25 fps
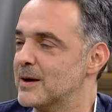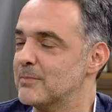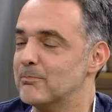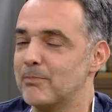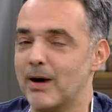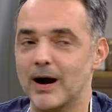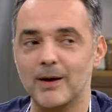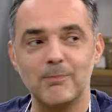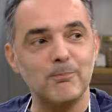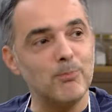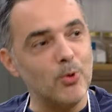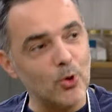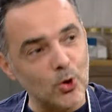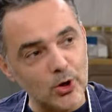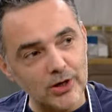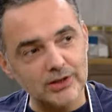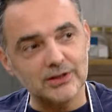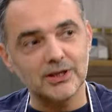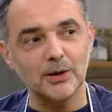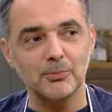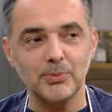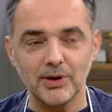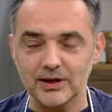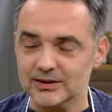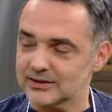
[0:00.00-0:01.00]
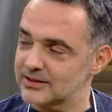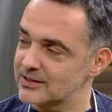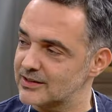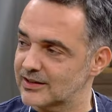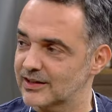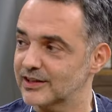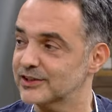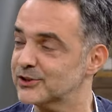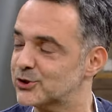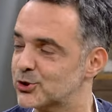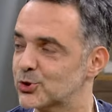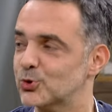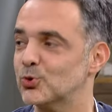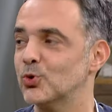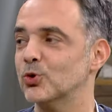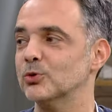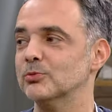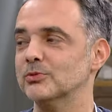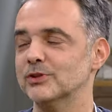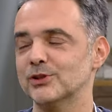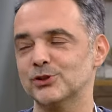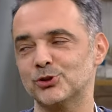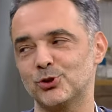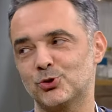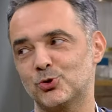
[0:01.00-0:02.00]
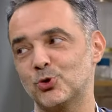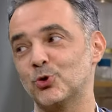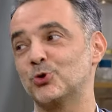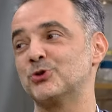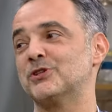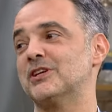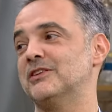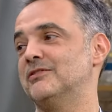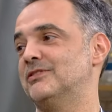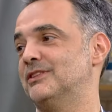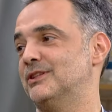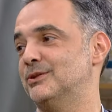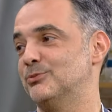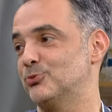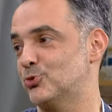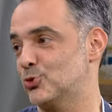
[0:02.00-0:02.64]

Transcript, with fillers: Bak böyle tabaklara alışık olmanıza çok sevindim şu